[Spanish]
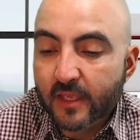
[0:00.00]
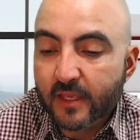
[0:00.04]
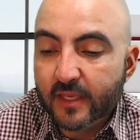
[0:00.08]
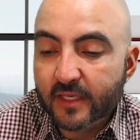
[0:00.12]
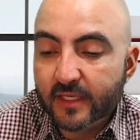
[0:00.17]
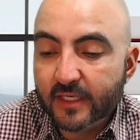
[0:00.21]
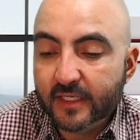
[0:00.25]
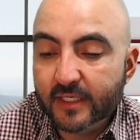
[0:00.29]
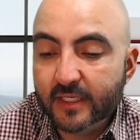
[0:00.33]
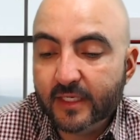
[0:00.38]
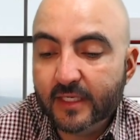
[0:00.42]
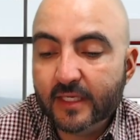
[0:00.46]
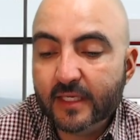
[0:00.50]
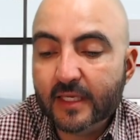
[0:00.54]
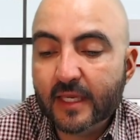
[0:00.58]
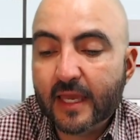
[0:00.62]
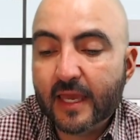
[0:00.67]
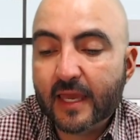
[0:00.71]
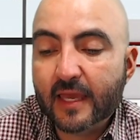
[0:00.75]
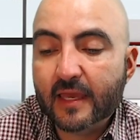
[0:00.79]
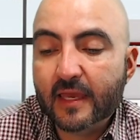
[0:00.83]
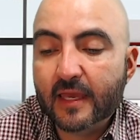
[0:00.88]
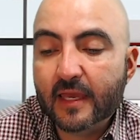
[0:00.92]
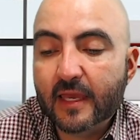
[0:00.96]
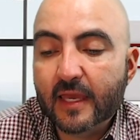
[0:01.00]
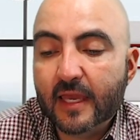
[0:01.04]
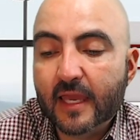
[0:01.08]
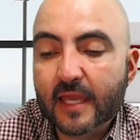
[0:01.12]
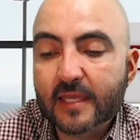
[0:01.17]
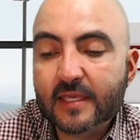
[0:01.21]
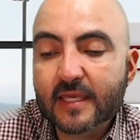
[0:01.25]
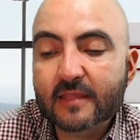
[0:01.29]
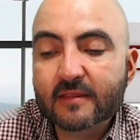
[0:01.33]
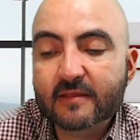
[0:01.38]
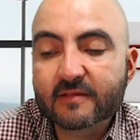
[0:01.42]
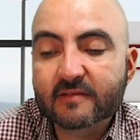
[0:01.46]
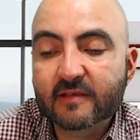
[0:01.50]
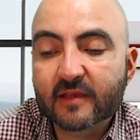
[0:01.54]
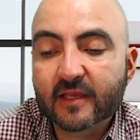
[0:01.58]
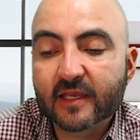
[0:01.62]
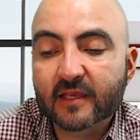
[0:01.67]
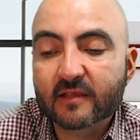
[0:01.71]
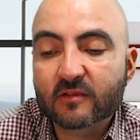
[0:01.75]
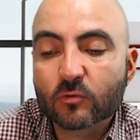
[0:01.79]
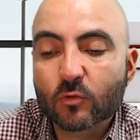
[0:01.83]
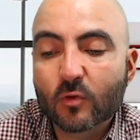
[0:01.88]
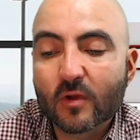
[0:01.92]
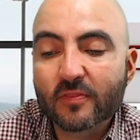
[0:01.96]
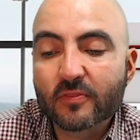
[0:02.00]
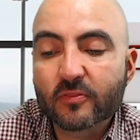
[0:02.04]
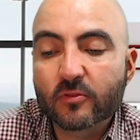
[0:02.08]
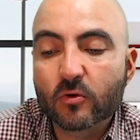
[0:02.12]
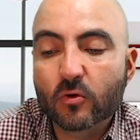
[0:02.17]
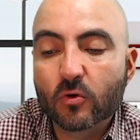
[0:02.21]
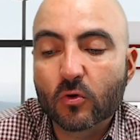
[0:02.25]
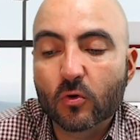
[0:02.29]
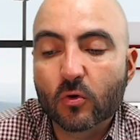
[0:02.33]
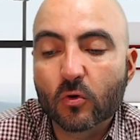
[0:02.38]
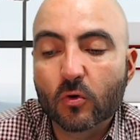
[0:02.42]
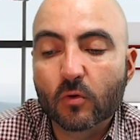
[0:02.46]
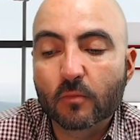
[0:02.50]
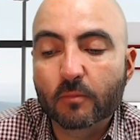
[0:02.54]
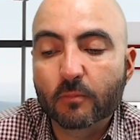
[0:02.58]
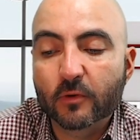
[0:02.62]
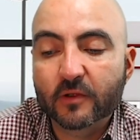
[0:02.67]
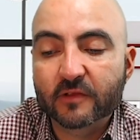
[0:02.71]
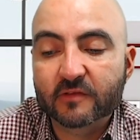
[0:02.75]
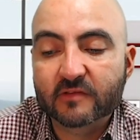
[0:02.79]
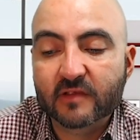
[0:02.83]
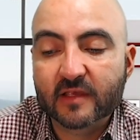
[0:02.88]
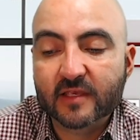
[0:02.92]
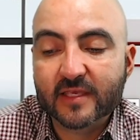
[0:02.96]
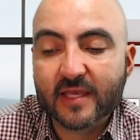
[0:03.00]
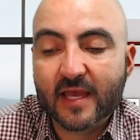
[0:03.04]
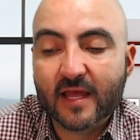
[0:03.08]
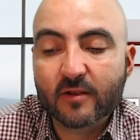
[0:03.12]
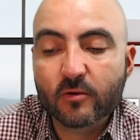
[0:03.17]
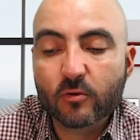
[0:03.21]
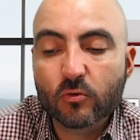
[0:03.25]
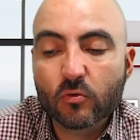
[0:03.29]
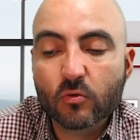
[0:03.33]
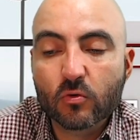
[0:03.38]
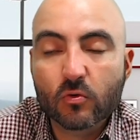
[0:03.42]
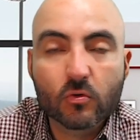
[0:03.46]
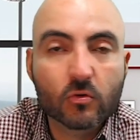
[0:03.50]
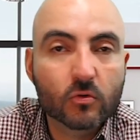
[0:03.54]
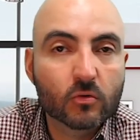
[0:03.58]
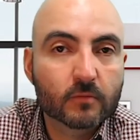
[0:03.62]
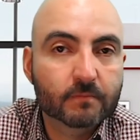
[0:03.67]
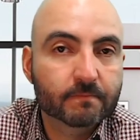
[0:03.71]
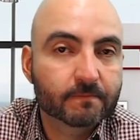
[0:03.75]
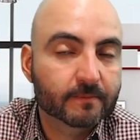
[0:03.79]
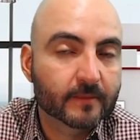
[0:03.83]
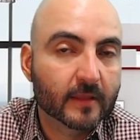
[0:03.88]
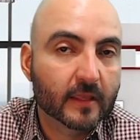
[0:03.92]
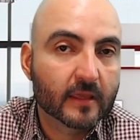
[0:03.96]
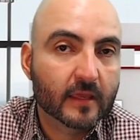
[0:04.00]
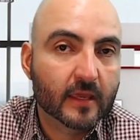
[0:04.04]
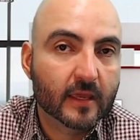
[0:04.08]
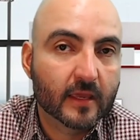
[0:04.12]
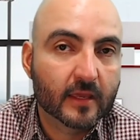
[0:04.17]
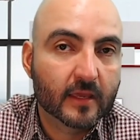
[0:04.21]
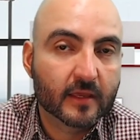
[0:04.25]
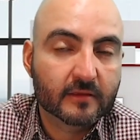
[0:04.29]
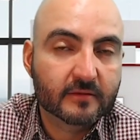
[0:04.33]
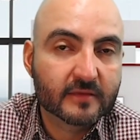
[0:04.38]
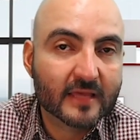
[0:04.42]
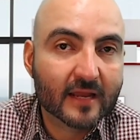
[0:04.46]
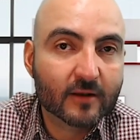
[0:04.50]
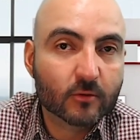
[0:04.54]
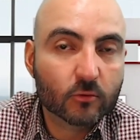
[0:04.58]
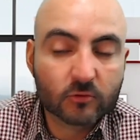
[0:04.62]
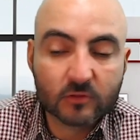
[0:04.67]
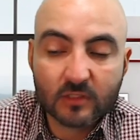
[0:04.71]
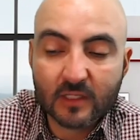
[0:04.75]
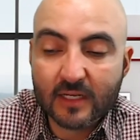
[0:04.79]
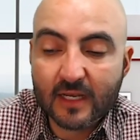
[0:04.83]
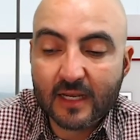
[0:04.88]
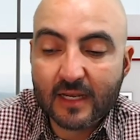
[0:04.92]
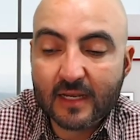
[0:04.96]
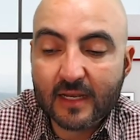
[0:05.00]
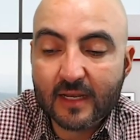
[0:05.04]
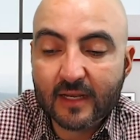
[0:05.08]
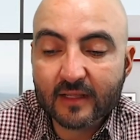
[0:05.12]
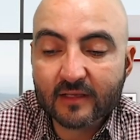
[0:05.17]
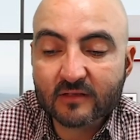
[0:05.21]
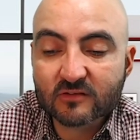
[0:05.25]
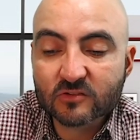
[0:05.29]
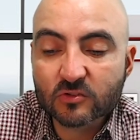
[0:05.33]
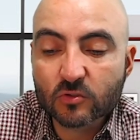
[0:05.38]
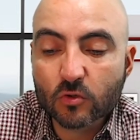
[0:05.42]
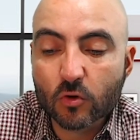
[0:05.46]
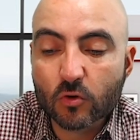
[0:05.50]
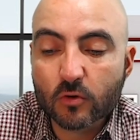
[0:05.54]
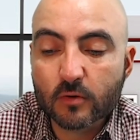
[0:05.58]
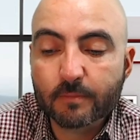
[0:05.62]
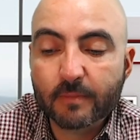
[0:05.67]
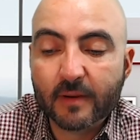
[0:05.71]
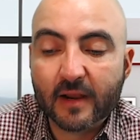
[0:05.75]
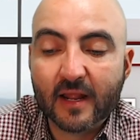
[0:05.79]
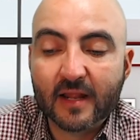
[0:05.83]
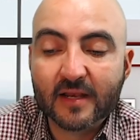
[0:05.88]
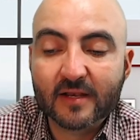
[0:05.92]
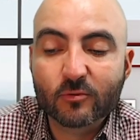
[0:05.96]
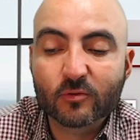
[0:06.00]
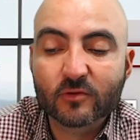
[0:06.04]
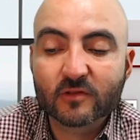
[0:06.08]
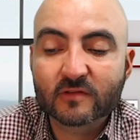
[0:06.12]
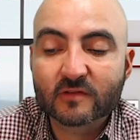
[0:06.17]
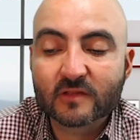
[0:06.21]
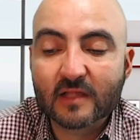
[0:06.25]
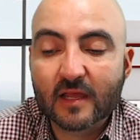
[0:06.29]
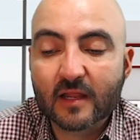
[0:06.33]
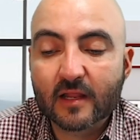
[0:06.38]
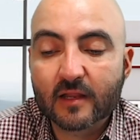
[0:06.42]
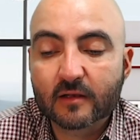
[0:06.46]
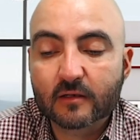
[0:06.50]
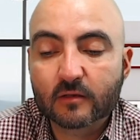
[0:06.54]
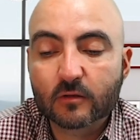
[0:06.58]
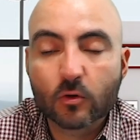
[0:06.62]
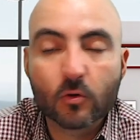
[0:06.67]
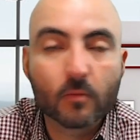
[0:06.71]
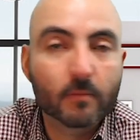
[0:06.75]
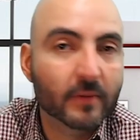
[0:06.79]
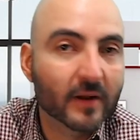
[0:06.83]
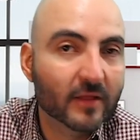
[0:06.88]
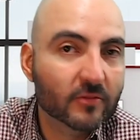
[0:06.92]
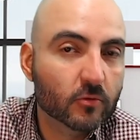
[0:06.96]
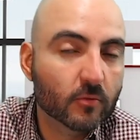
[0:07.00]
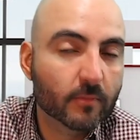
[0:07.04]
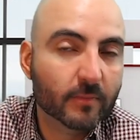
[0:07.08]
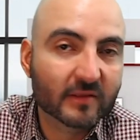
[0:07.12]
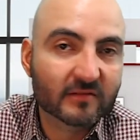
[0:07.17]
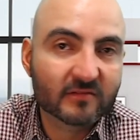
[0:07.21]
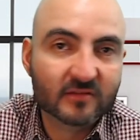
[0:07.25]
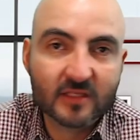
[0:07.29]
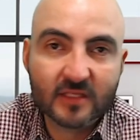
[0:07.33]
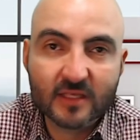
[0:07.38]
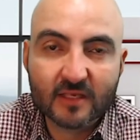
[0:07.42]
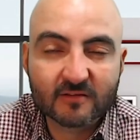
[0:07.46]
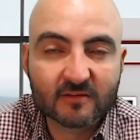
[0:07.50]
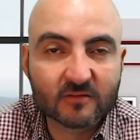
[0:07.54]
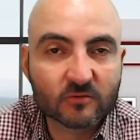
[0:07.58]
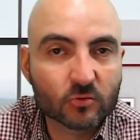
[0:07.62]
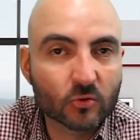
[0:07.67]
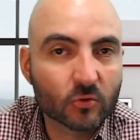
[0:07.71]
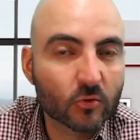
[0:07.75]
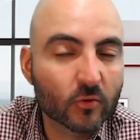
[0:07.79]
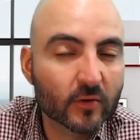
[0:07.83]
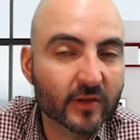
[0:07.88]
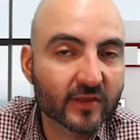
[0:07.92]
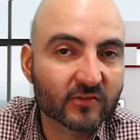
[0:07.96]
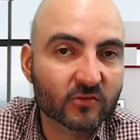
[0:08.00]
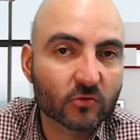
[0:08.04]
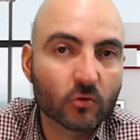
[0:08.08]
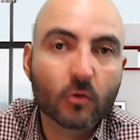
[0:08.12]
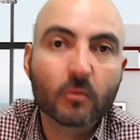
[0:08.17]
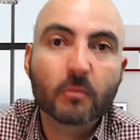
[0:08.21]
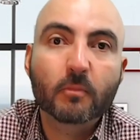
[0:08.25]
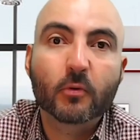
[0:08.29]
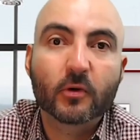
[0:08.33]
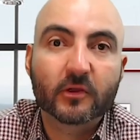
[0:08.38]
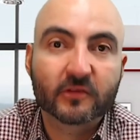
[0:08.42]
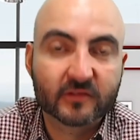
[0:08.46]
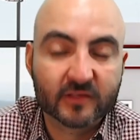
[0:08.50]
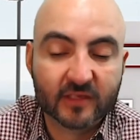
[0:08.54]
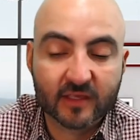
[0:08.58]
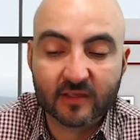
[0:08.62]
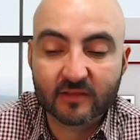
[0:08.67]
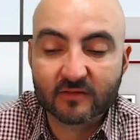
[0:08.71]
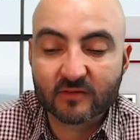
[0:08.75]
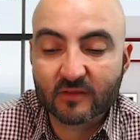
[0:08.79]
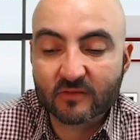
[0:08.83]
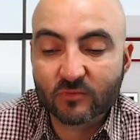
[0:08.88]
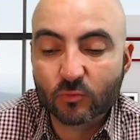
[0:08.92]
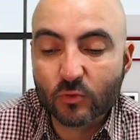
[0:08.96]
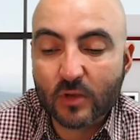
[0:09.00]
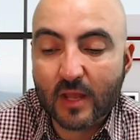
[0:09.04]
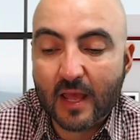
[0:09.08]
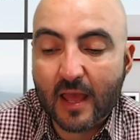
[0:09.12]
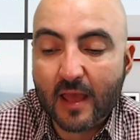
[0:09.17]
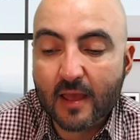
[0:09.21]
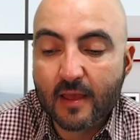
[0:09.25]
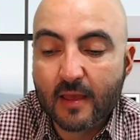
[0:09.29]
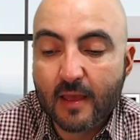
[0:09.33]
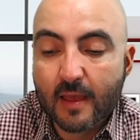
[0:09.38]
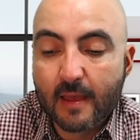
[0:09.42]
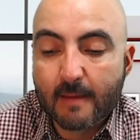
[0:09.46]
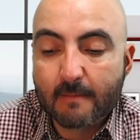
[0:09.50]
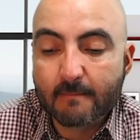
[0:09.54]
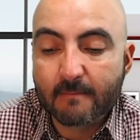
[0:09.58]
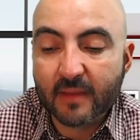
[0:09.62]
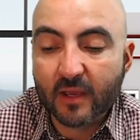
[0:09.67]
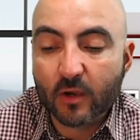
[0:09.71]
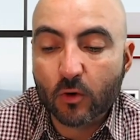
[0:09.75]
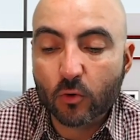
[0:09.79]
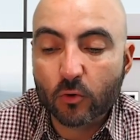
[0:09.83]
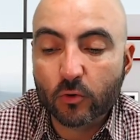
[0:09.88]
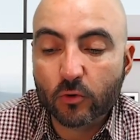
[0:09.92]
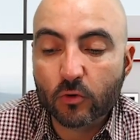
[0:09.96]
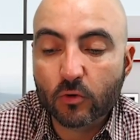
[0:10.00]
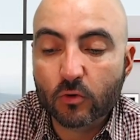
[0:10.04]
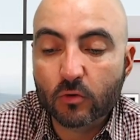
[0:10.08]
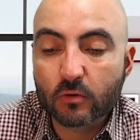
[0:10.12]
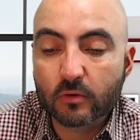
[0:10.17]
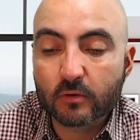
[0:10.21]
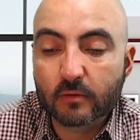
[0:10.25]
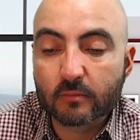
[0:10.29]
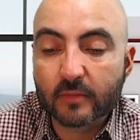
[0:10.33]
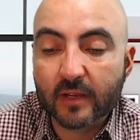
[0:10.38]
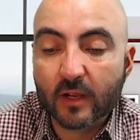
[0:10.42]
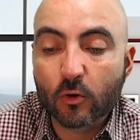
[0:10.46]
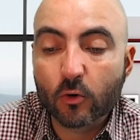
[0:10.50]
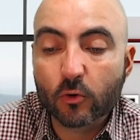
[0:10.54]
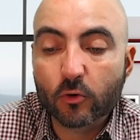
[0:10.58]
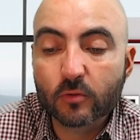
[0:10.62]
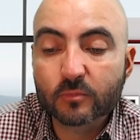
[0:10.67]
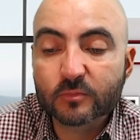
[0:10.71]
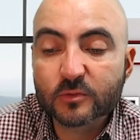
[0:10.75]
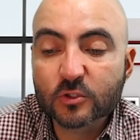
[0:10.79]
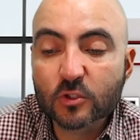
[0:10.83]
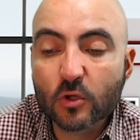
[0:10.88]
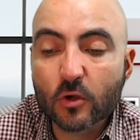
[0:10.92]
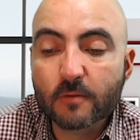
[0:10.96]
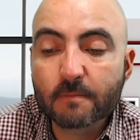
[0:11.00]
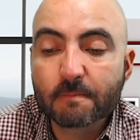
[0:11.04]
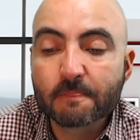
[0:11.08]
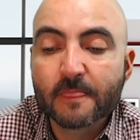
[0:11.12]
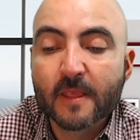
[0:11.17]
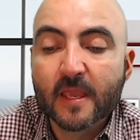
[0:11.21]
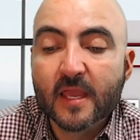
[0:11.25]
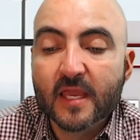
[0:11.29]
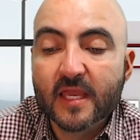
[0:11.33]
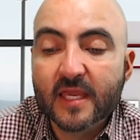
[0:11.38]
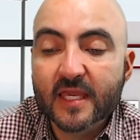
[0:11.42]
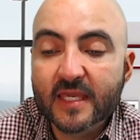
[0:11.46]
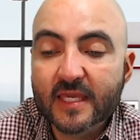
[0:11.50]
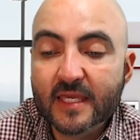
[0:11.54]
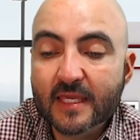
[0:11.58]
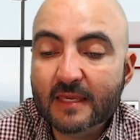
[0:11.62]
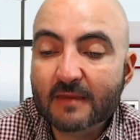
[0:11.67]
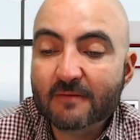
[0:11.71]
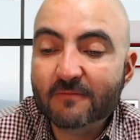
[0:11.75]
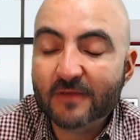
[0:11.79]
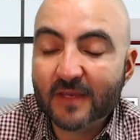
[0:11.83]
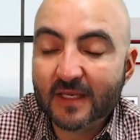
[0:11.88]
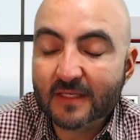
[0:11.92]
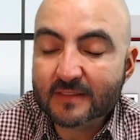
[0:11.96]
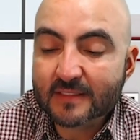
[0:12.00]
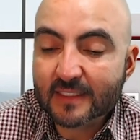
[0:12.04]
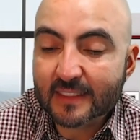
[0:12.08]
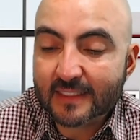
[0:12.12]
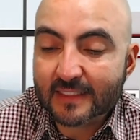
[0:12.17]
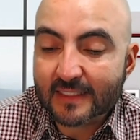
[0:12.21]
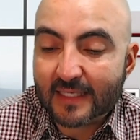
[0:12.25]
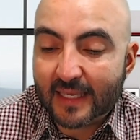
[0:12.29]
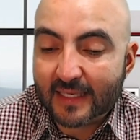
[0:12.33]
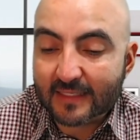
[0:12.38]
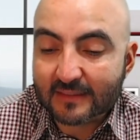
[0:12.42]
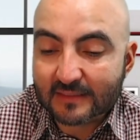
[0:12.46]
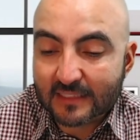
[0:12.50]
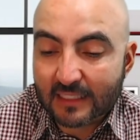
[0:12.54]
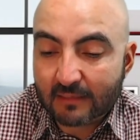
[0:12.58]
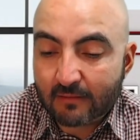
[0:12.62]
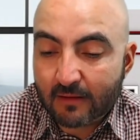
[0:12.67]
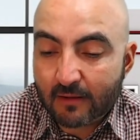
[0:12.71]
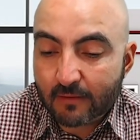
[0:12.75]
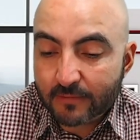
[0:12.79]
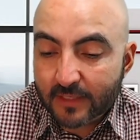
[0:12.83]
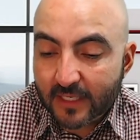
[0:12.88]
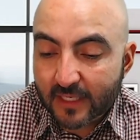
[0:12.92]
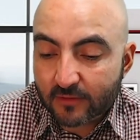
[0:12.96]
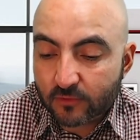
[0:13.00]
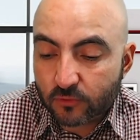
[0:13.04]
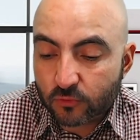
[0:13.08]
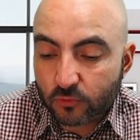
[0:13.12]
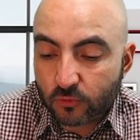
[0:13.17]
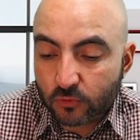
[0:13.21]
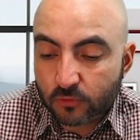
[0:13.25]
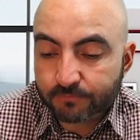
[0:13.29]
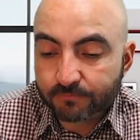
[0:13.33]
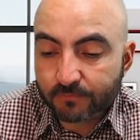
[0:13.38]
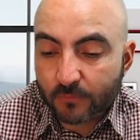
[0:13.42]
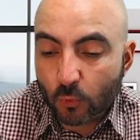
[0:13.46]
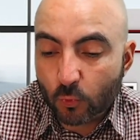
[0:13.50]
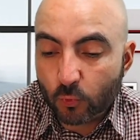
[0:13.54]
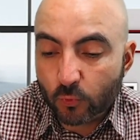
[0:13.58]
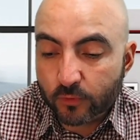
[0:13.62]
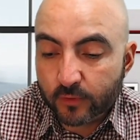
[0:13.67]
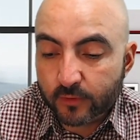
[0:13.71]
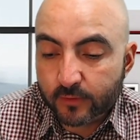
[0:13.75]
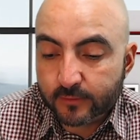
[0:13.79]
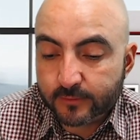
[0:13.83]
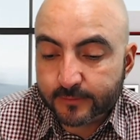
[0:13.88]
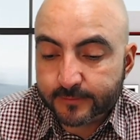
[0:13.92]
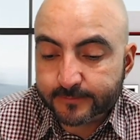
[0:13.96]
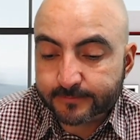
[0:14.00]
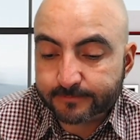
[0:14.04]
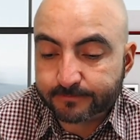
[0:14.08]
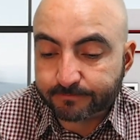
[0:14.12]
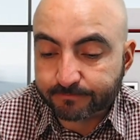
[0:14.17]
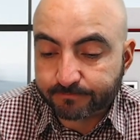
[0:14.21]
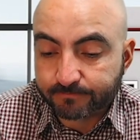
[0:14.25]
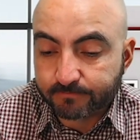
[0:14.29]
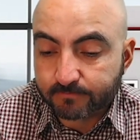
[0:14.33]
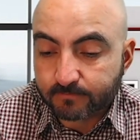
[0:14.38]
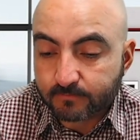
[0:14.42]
Y eh, ella dice que es cuando pues ya no, eh, ya no tienen erección para no estar comprando pastillas y todo eso, pues que esa es una mejor, mejor opción. Y fíjense que estaba viendo un